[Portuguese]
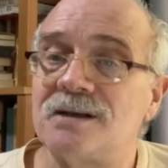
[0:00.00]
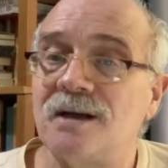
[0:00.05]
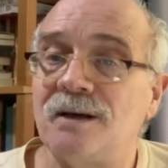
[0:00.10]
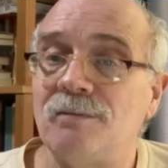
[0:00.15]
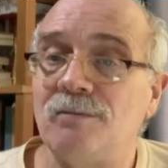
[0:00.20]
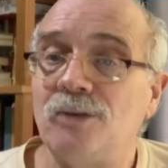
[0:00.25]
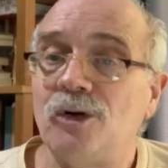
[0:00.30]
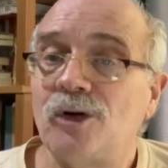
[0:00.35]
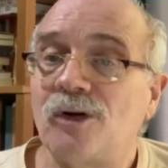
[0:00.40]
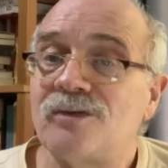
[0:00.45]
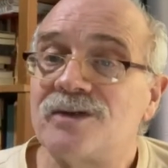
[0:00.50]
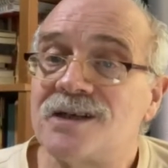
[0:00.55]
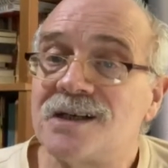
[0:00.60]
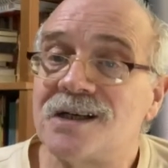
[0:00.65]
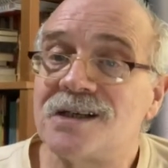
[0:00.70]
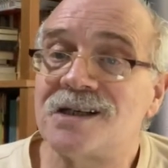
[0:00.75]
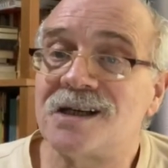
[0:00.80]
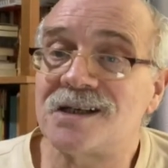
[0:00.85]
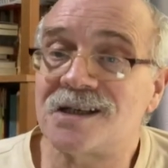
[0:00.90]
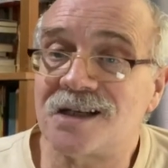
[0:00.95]

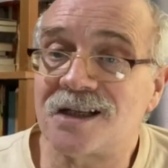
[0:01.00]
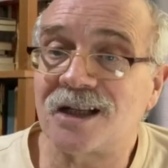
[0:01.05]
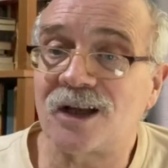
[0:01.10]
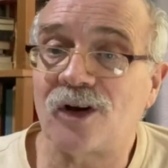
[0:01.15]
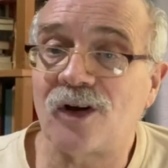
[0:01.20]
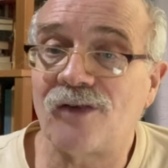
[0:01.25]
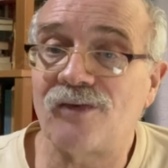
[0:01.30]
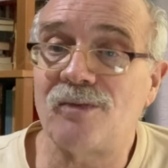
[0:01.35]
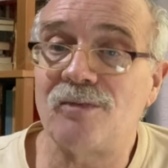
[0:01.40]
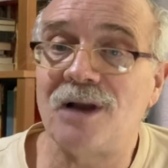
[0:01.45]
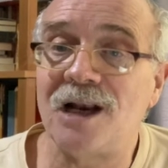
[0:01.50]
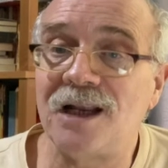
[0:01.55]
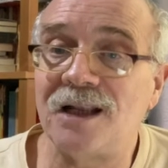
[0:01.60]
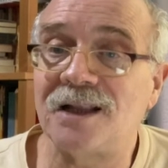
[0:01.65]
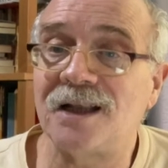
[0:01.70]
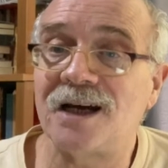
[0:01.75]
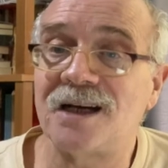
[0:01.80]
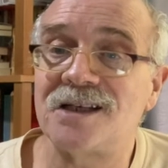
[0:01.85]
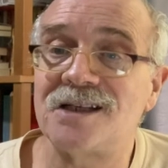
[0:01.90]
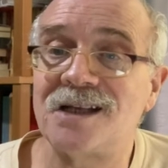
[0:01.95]
1969,
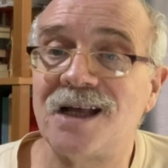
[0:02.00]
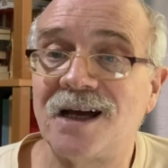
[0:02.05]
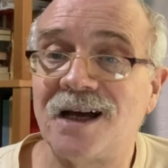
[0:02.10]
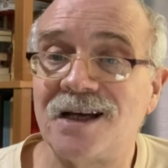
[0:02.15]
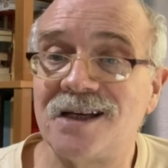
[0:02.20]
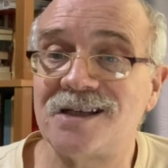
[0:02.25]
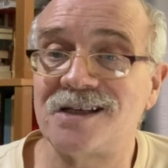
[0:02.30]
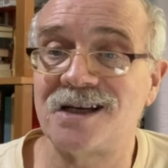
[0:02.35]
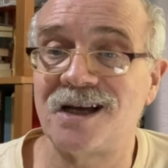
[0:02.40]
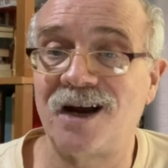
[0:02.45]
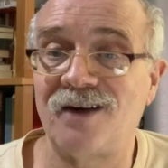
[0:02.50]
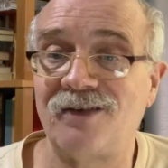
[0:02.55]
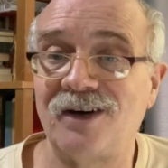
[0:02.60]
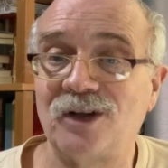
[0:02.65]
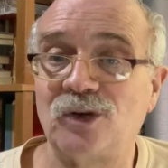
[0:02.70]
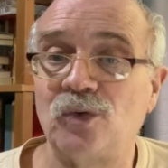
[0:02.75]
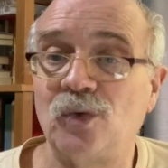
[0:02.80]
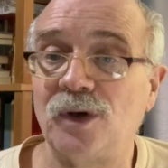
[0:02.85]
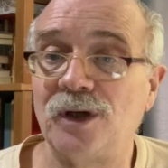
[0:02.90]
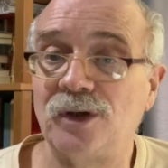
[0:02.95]
militares da reserva
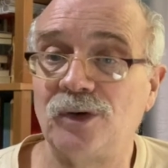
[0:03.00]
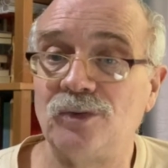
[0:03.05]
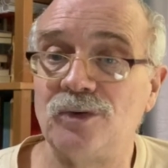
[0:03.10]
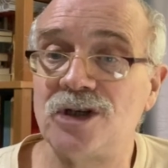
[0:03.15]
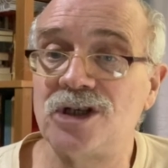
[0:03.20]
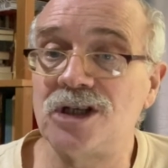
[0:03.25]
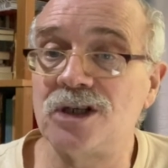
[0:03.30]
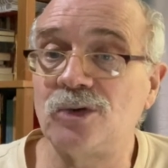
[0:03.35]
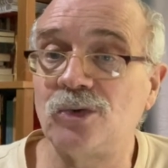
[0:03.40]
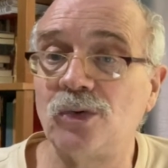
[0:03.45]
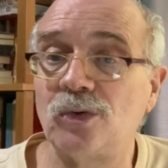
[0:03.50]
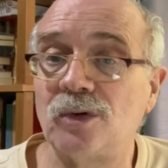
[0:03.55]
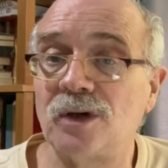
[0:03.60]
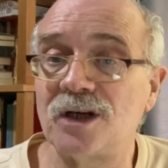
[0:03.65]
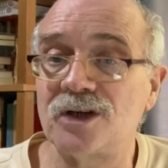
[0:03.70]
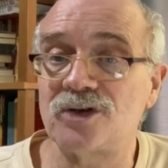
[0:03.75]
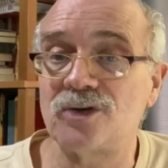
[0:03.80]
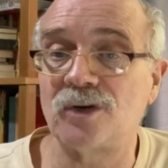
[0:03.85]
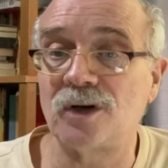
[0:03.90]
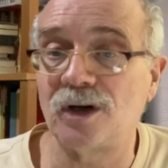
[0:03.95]
atuando no Instituto
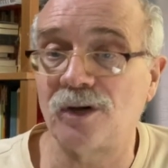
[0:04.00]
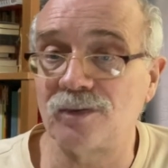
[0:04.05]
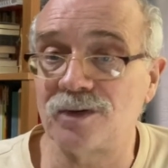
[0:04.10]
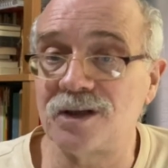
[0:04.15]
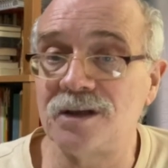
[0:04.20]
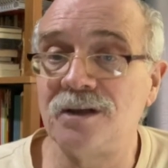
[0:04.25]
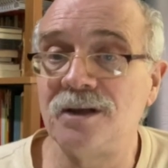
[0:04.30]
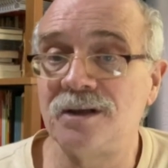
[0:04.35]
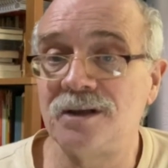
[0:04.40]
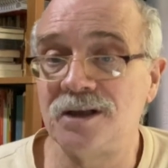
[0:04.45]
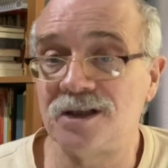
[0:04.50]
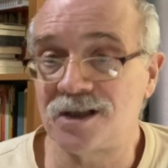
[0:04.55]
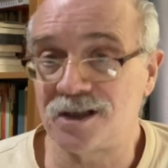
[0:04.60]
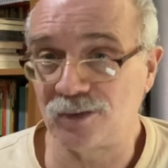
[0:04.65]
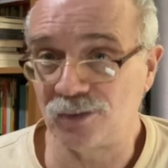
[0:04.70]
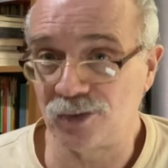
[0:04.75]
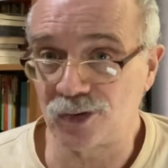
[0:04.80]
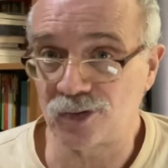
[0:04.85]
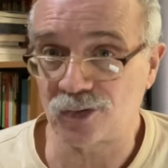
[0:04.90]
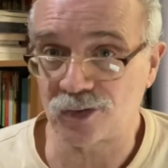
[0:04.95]
Nacional de
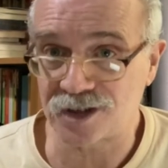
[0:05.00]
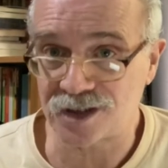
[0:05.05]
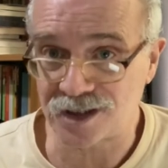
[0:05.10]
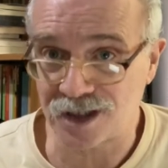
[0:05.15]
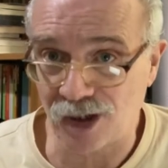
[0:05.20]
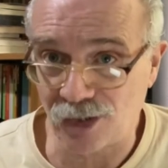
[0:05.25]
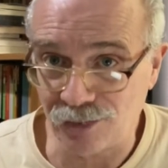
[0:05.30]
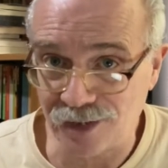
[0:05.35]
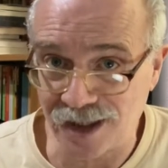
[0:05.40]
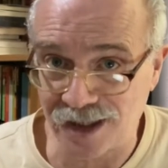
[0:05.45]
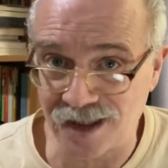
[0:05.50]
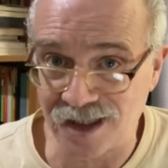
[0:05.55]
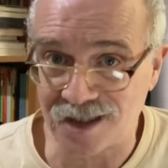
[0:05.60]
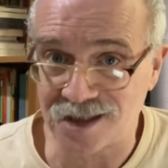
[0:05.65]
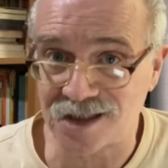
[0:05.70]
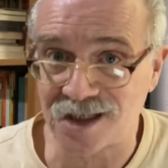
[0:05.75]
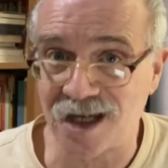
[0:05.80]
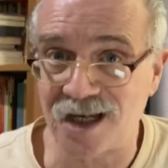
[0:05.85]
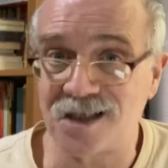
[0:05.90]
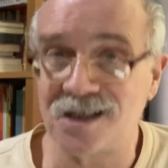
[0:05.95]
Seguro Social,
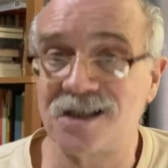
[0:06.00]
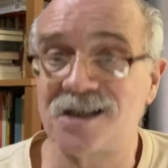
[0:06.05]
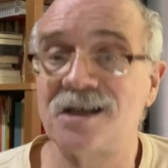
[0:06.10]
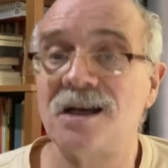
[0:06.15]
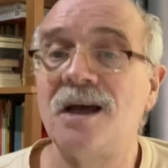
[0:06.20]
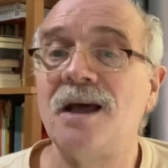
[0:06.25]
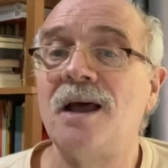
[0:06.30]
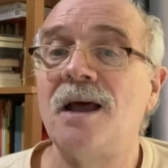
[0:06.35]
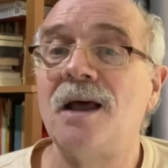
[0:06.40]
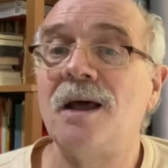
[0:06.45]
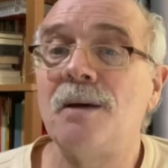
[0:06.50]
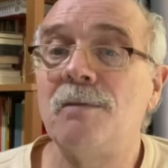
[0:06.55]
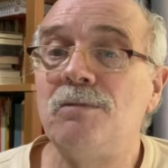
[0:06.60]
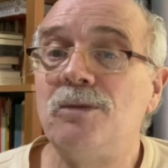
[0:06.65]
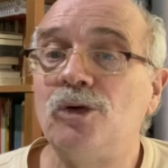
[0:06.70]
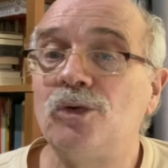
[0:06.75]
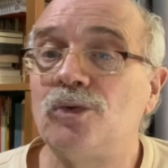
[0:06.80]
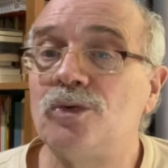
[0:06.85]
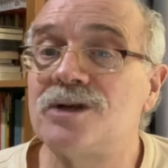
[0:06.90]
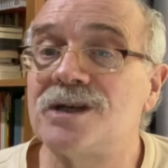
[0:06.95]
INSS,
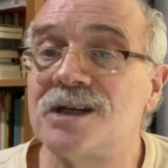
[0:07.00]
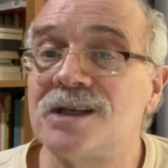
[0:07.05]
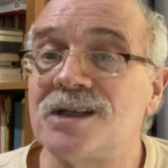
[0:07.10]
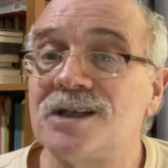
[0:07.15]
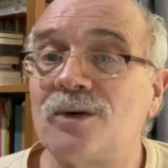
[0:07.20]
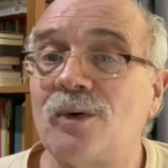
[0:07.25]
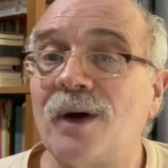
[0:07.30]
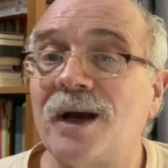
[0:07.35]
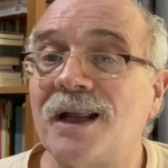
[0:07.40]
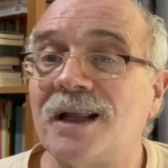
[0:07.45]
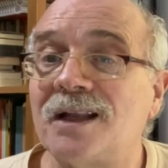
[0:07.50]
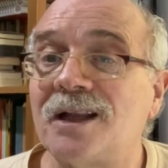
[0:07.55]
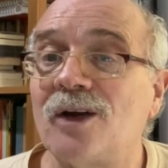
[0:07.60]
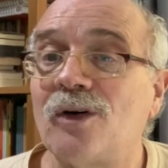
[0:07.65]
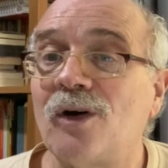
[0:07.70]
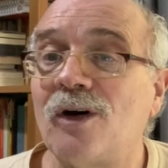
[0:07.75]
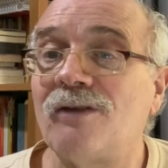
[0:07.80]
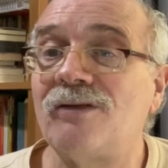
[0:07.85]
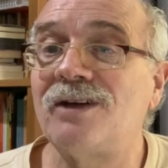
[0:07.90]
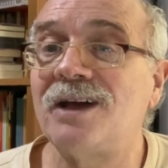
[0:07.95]

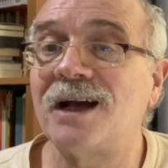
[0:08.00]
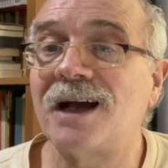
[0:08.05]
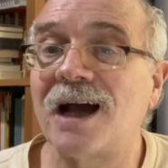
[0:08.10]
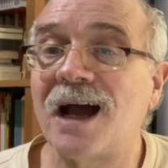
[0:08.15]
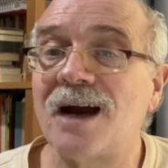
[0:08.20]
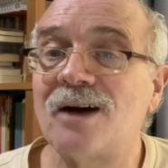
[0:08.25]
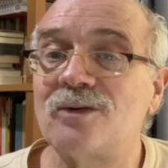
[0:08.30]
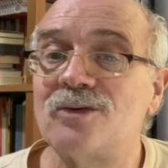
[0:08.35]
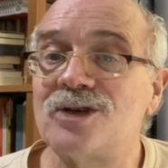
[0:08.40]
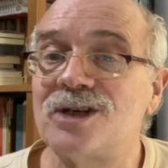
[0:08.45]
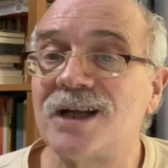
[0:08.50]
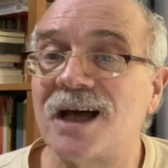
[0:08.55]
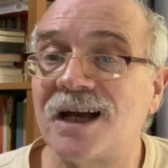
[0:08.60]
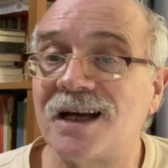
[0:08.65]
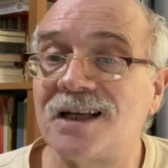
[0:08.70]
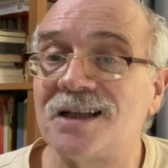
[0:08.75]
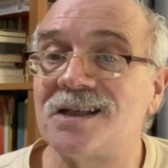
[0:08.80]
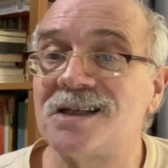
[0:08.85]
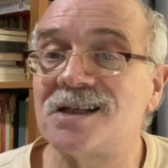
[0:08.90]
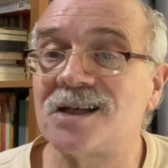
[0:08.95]
1.249 encargos na
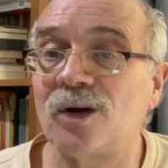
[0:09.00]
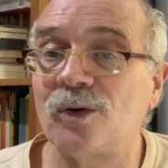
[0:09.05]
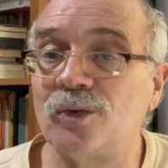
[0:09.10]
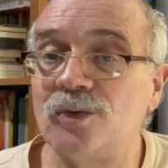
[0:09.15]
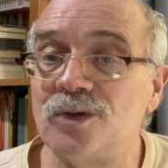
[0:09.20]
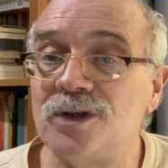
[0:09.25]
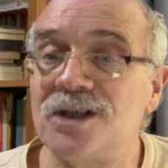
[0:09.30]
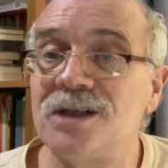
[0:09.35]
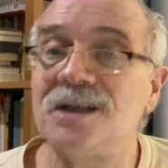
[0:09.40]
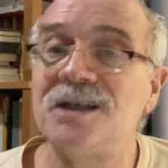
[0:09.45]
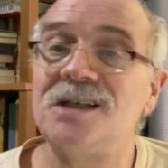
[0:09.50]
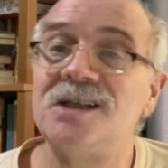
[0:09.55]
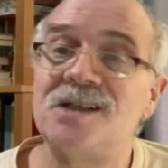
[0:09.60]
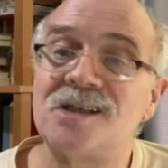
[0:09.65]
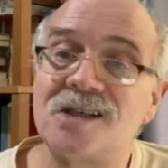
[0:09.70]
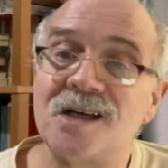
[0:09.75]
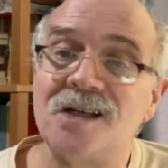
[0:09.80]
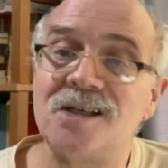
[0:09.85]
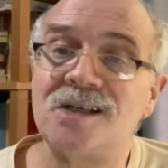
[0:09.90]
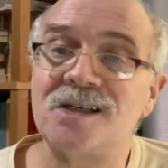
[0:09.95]
área de saúde e
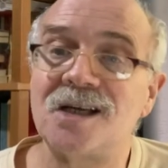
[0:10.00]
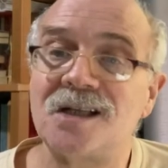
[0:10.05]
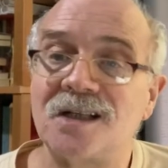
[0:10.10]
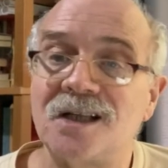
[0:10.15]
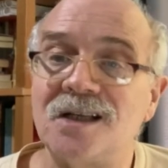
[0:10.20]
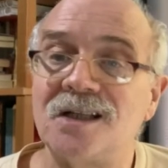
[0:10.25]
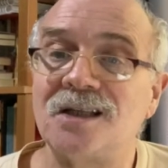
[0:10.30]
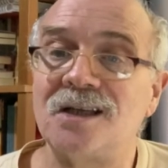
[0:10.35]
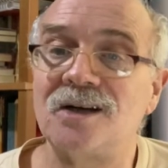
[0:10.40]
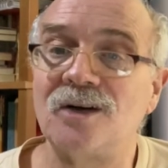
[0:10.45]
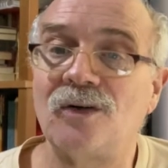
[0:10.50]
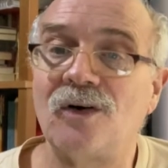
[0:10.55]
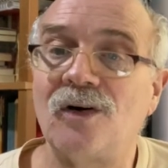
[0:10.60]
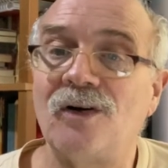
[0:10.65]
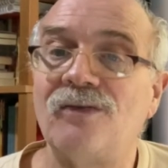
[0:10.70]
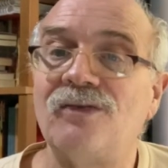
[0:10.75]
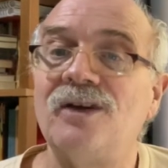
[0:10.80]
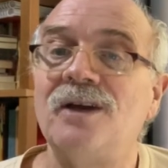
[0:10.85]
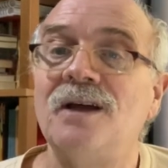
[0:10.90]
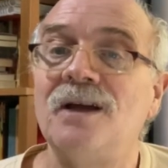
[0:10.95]

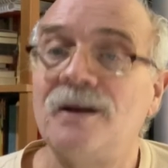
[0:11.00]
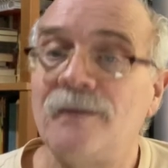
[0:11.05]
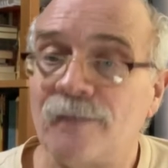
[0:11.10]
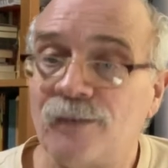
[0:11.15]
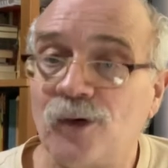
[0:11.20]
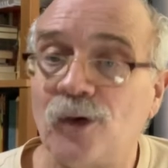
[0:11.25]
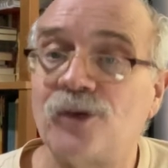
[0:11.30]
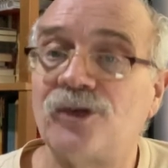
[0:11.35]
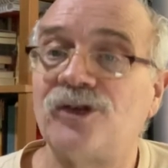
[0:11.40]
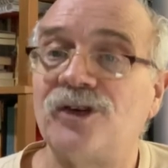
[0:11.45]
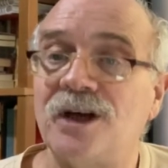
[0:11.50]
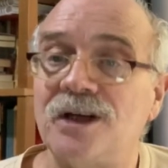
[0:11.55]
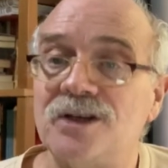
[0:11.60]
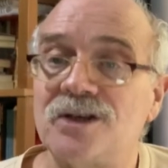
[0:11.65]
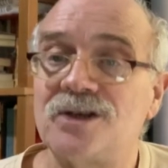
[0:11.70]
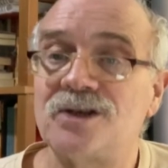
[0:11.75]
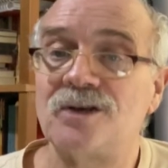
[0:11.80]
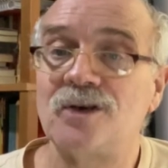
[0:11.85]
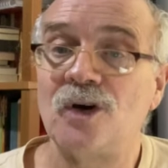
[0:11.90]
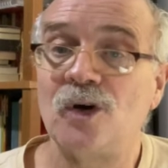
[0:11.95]
179
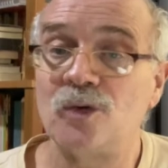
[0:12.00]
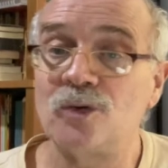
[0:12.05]
docentes.